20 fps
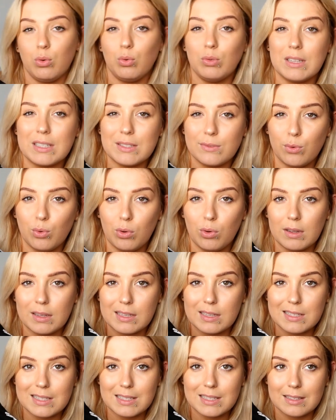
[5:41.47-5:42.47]
U nas w ogóle
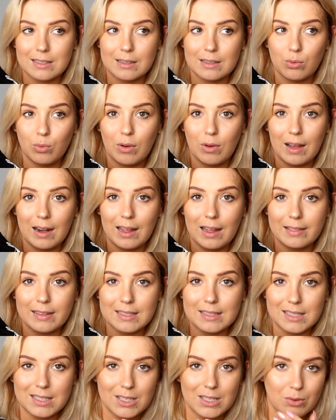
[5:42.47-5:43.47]
jest, e, u
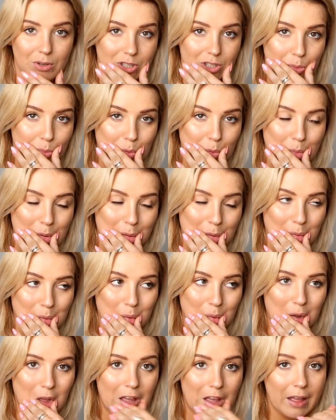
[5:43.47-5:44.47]
Alana zaczęła się
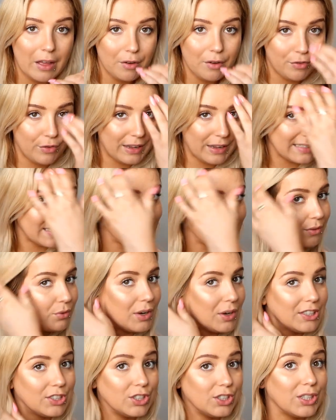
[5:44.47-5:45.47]
pomału faza
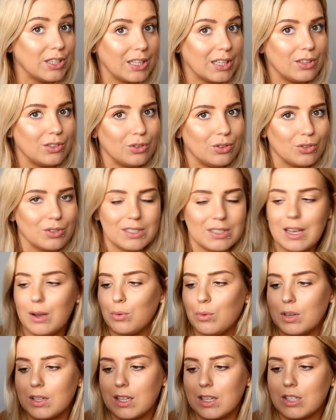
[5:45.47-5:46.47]
właśnie na
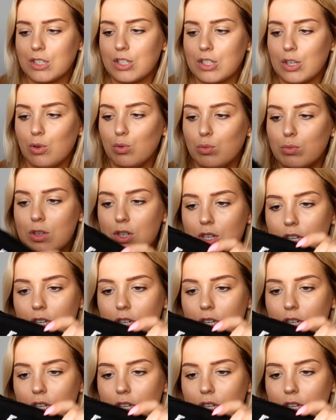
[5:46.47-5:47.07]
dinozaury, także lubi